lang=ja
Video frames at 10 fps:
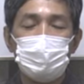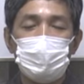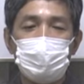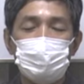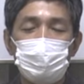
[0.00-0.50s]

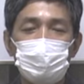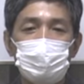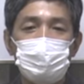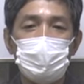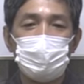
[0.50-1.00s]
まあ人に
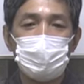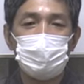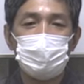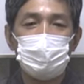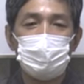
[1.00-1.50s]
よっては
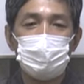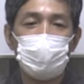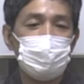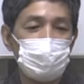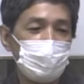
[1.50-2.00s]
ねい
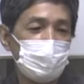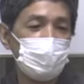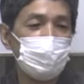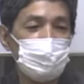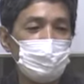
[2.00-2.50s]
やそれって
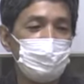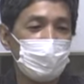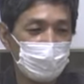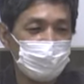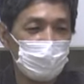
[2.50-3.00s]
寂しいん
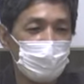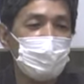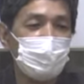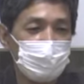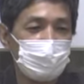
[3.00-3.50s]
じゃないと思
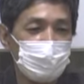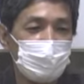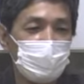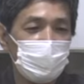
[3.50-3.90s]
うかもしれない